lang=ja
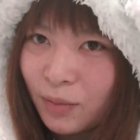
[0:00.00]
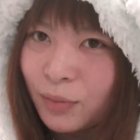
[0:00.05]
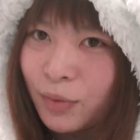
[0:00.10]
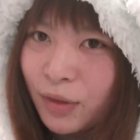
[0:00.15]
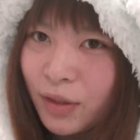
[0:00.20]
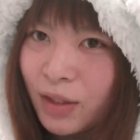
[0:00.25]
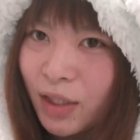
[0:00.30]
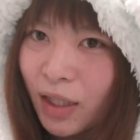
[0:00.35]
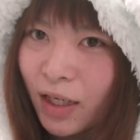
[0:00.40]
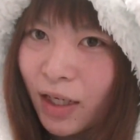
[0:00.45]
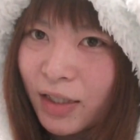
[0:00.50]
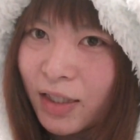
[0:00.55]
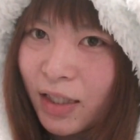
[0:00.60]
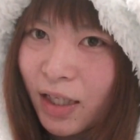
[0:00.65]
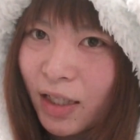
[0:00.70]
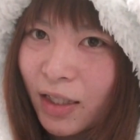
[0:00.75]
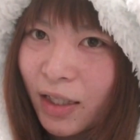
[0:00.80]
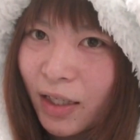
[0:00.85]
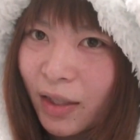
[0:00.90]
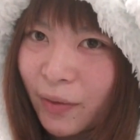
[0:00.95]
ブッダがして
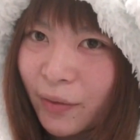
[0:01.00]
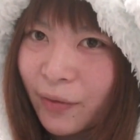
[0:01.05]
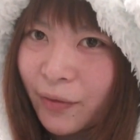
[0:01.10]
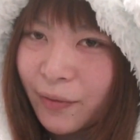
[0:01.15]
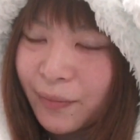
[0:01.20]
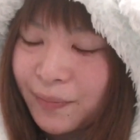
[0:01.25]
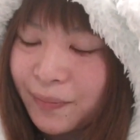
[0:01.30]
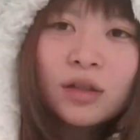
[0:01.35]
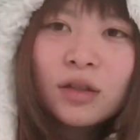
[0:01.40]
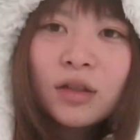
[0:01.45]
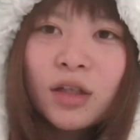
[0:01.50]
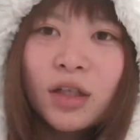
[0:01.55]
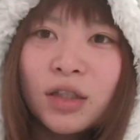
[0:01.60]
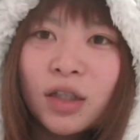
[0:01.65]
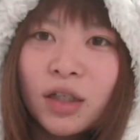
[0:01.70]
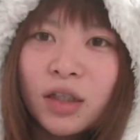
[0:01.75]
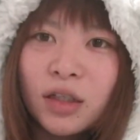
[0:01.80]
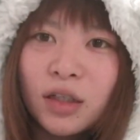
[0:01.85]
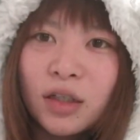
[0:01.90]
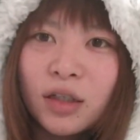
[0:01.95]
たんだけど
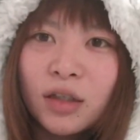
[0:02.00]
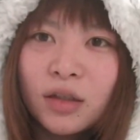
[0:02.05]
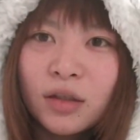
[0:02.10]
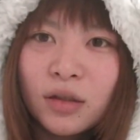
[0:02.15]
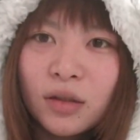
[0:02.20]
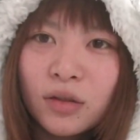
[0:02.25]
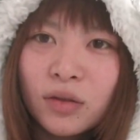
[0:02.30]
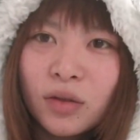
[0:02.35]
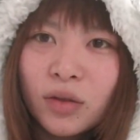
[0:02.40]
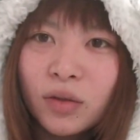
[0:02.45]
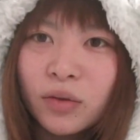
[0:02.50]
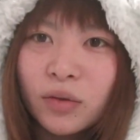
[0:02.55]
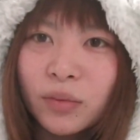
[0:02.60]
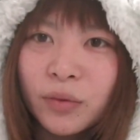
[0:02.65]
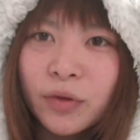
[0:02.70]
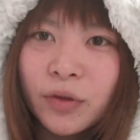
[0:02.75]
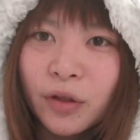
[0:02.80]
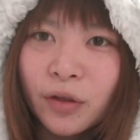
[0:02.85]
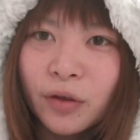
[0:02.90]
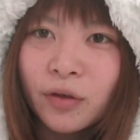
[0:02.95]
確かにそうだと
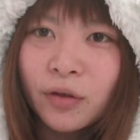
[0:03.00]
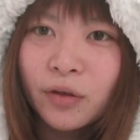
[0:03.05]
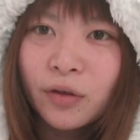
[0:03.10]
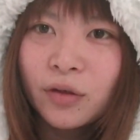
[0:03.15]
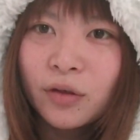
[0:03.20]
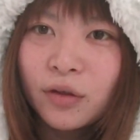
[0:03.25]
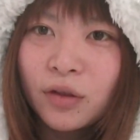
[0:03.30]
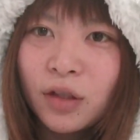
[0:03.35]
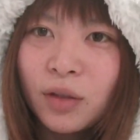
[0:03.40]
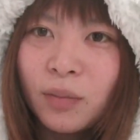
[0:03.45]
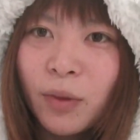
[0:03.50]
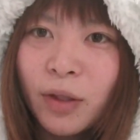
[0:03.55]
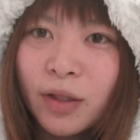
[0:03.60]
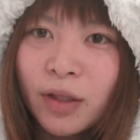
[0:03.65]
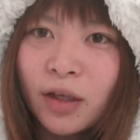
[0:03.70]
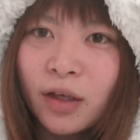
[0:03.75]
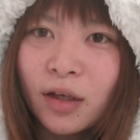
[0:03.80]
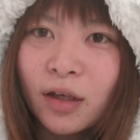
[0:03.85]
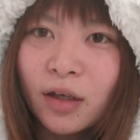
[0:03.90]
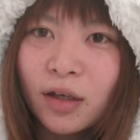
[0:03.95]
思うんだよ今って
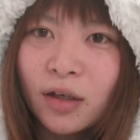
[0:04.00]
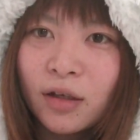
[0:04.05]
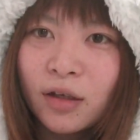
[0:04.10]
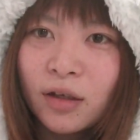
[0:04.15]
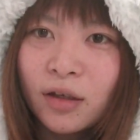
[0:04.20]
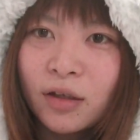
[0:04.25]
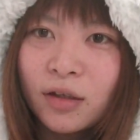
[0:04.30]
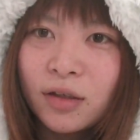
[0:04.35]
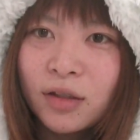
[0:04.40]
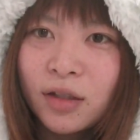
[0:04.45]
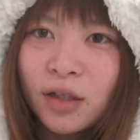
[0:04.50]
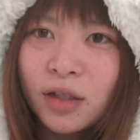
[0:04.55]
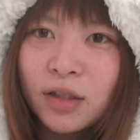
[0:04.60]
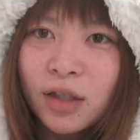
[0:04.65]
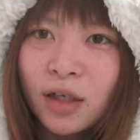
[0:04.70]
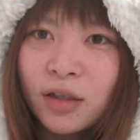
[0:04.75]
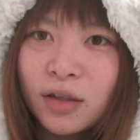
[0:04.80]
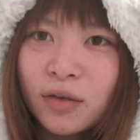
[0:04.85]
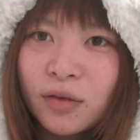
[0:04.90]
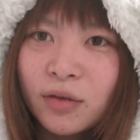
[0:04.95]
生
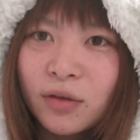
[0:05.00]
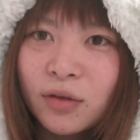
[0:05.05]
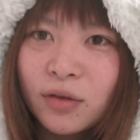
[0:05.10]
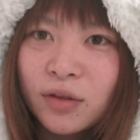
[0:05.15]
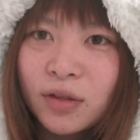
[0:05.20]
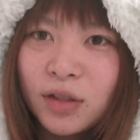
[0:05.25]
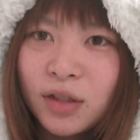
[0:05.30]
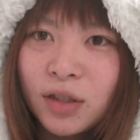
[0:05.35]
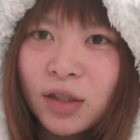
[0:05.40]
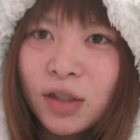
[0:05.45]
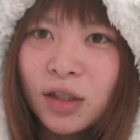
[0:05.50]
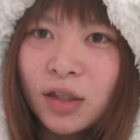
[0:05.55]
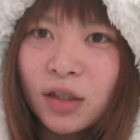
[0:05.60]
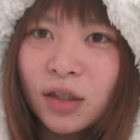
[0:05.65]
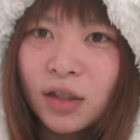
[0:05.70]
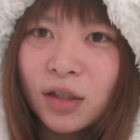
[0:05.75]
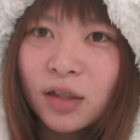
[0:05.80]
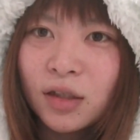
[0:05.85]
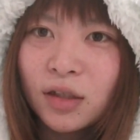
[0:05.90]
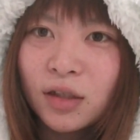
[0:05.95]
産の時期なの
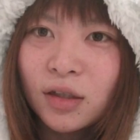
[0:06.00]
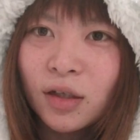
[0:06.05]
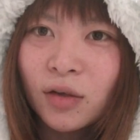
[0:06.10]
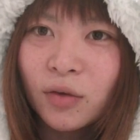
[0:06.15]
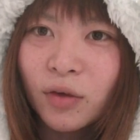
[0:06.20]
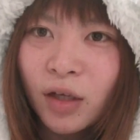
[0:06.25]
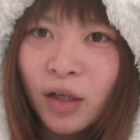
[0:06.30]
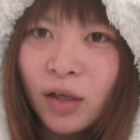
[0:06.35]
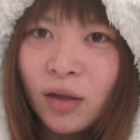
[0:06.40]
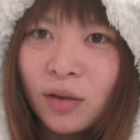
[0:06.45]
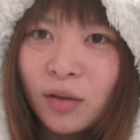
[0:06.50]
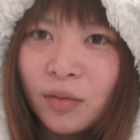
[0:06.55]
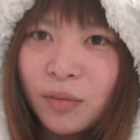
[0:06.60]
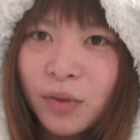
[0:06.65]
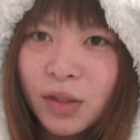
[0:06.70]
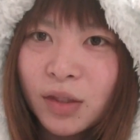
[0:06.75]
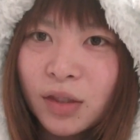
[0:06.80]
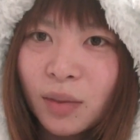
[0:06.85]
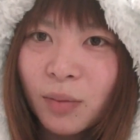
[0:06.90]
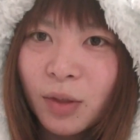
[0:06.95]
ね
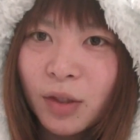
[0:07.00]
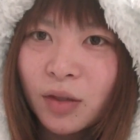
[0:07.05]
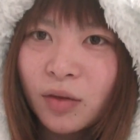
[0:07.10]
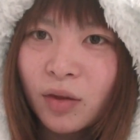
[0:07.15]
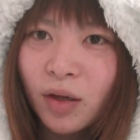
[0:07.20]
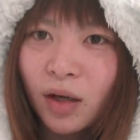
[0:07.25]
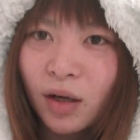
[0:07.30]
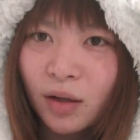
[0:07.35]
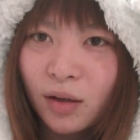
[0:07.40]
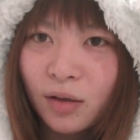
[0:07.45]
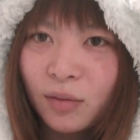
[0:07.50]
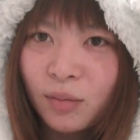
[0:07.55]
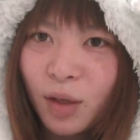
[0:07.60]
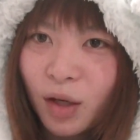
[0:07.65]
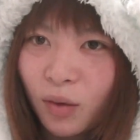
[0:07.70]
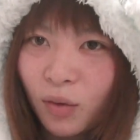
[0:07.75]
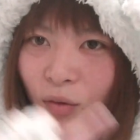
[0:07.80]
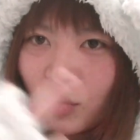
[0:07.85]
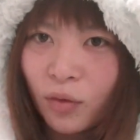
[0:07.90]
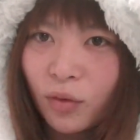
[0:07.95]
水玉っていうか、ま
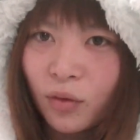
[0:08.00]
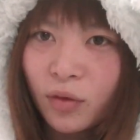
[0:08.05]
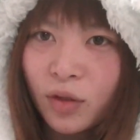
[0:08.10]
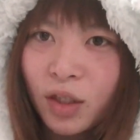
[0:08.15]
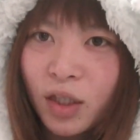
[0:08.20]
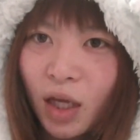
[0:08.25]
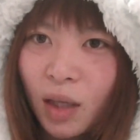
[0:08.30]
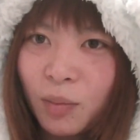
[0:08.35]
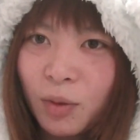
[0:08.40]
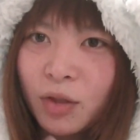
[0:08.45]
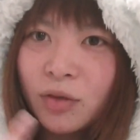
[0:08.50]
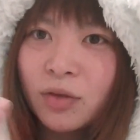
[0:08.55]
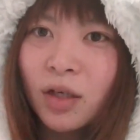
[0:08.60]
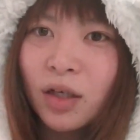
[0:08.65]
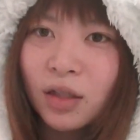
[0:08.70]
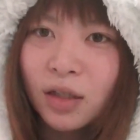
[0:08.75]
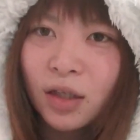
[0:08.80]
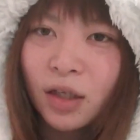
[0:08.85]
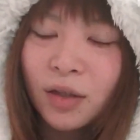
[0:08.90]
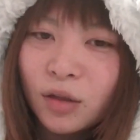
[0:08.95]
あ、この北待見なが
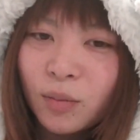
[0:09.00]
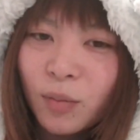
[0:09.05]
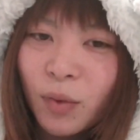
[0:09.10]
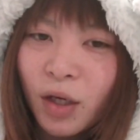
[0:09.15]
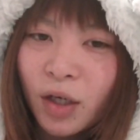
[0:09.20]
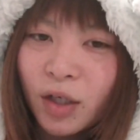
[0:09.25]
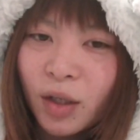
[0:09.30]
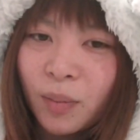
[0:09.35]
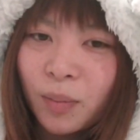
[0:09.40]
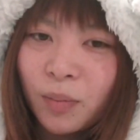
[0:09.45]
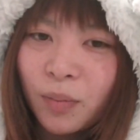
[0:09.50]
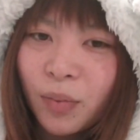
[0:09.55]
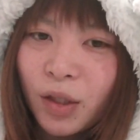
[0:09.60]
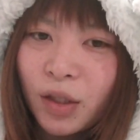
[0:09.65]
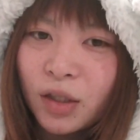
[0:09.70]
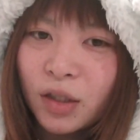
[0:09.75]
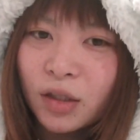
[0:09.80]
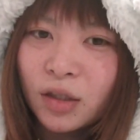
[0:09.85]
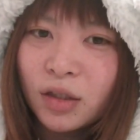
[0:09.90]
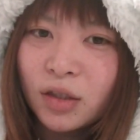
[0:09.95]
らってまあやっぱ
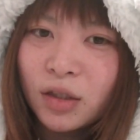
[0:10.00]
り